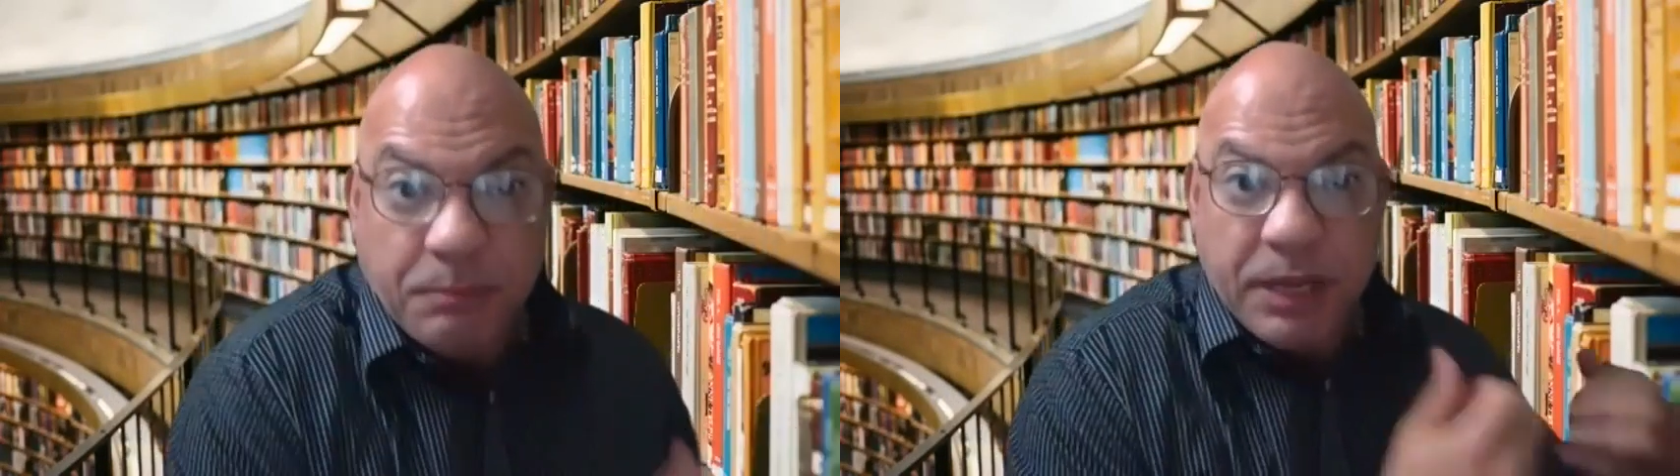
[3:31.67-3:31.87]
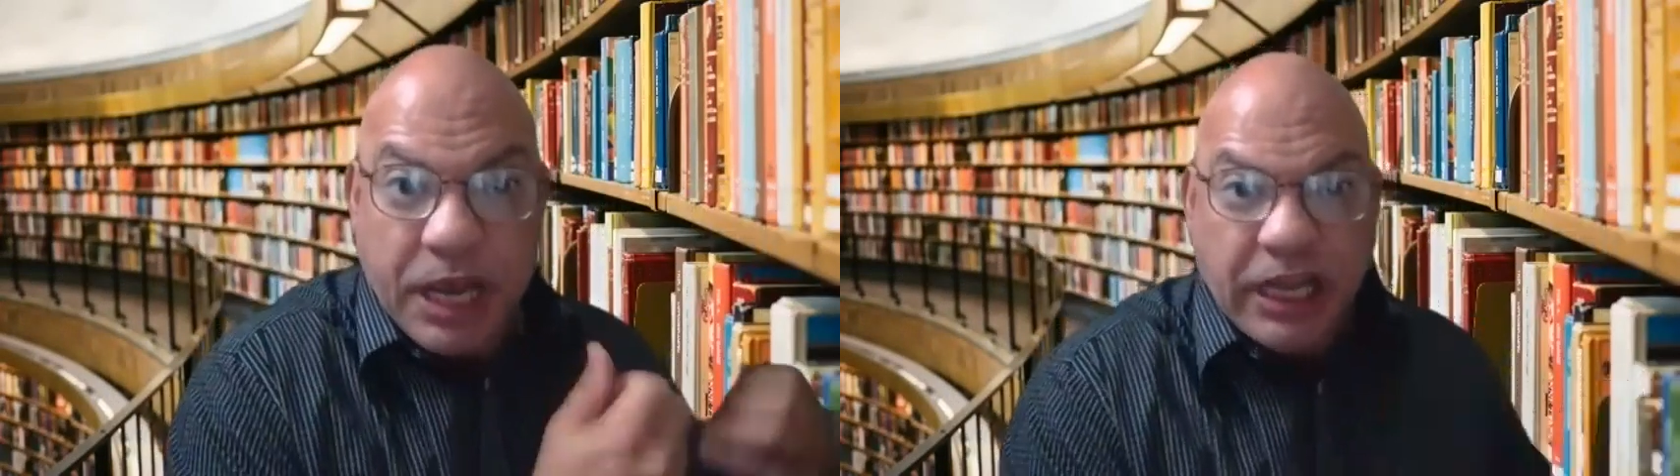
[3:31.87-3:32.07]

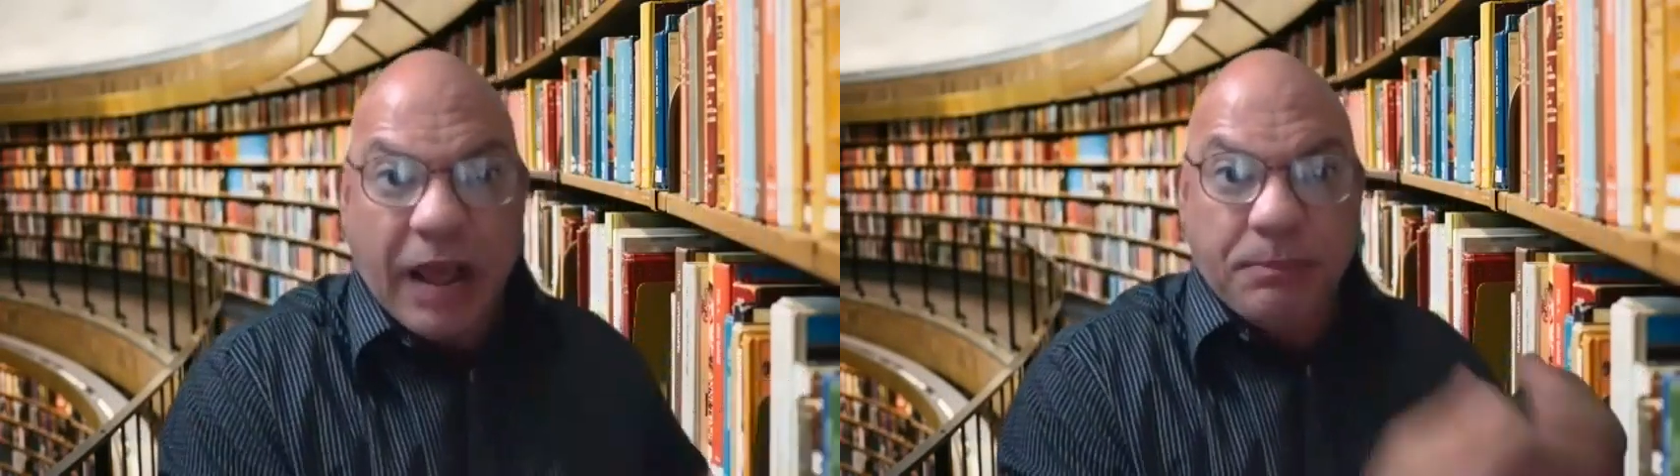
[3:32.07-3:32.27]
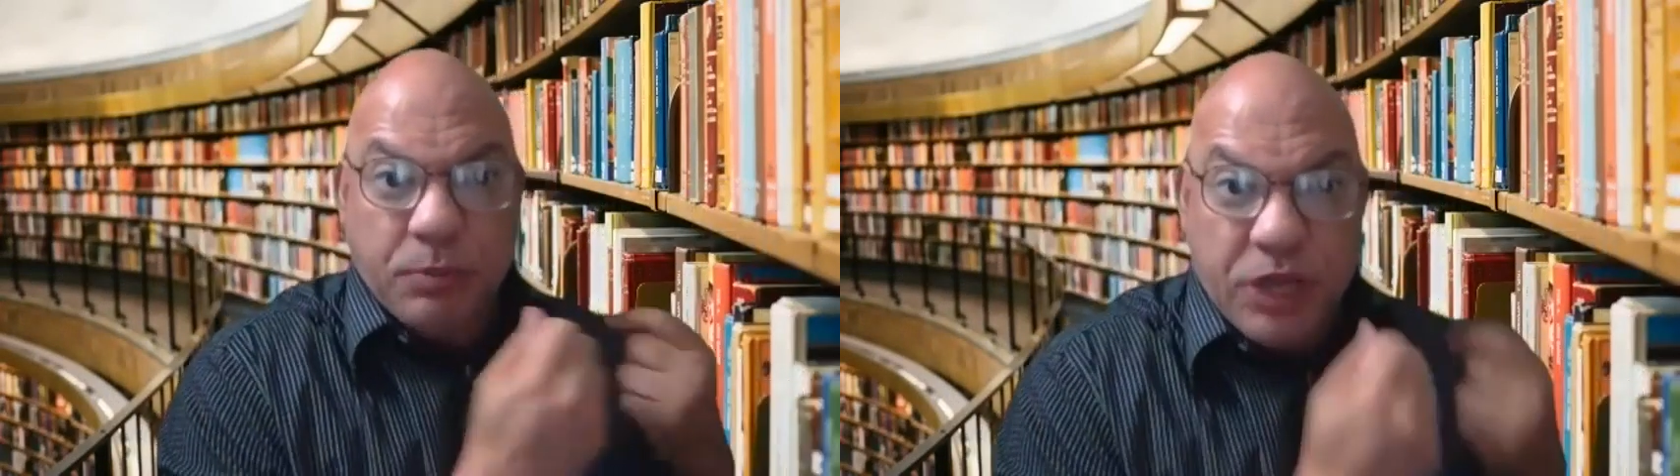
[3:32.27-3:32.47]

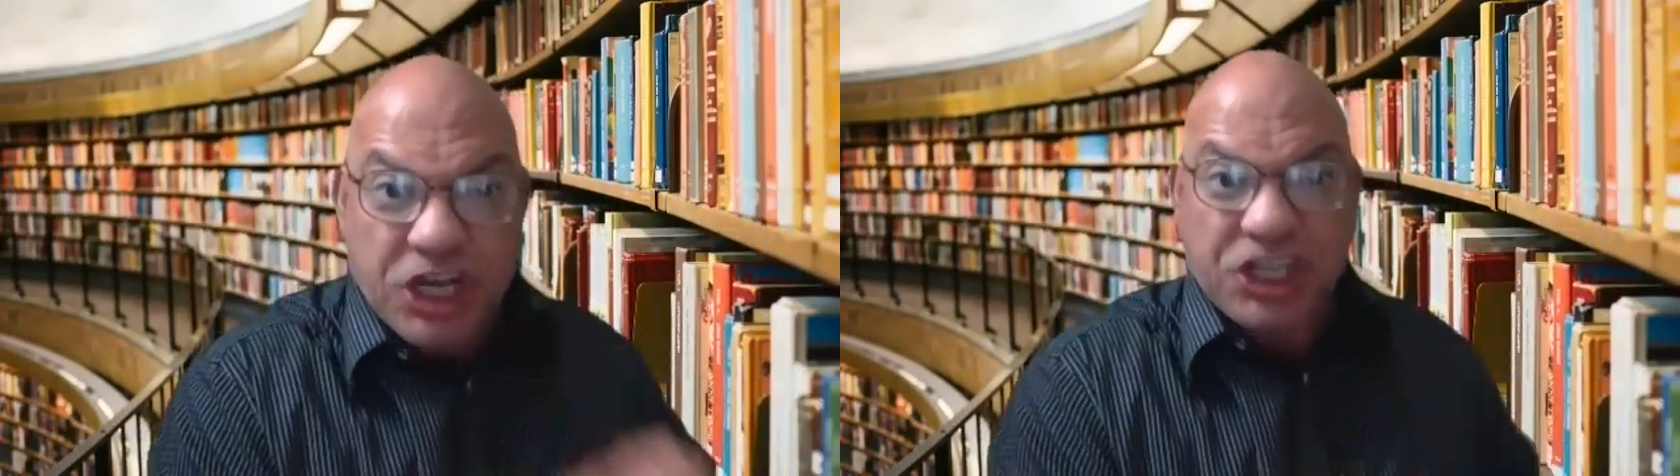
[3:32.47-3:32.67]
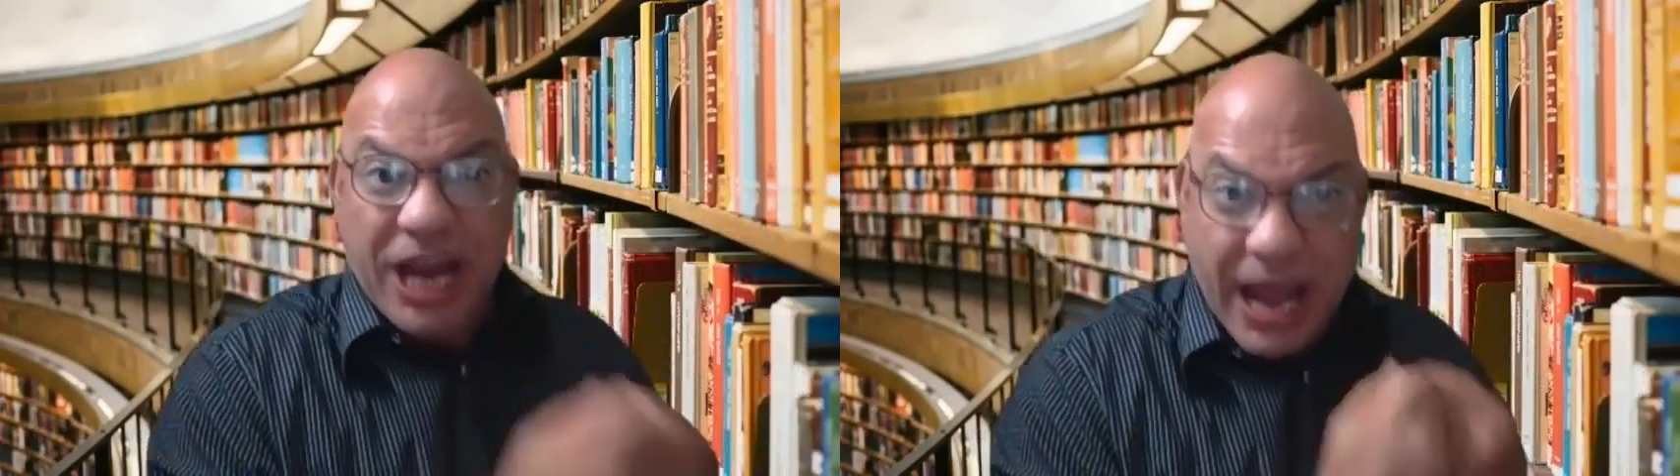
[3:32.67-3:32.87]
بيتعب
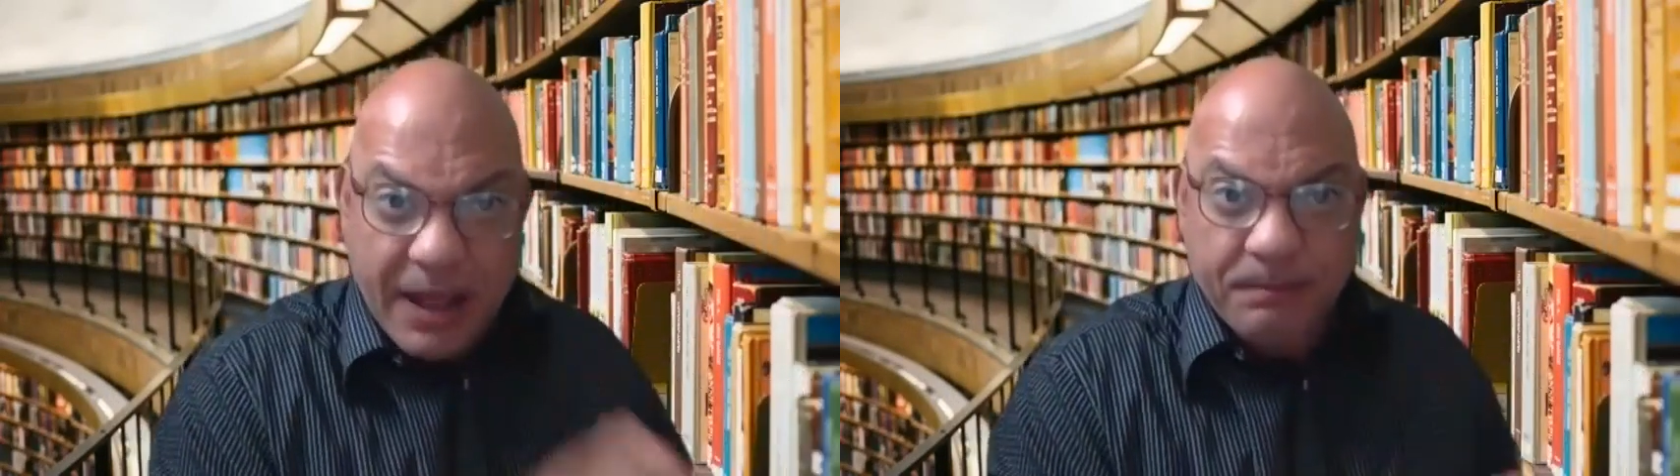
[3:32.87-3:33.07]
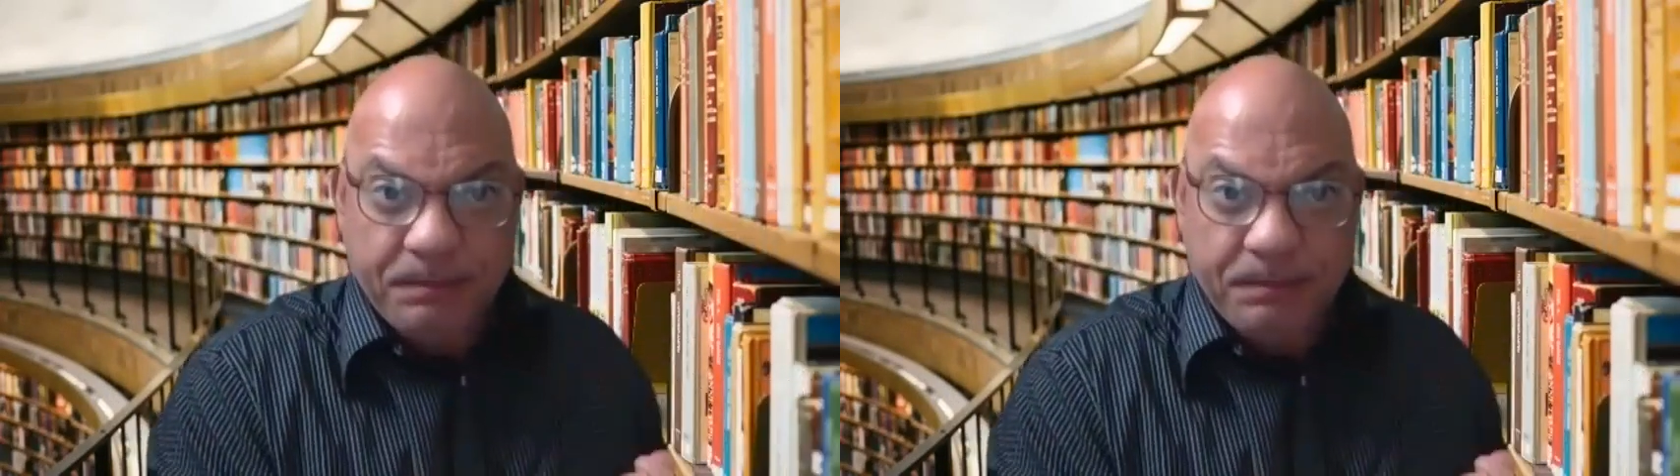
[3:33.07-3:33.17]
وبيشقى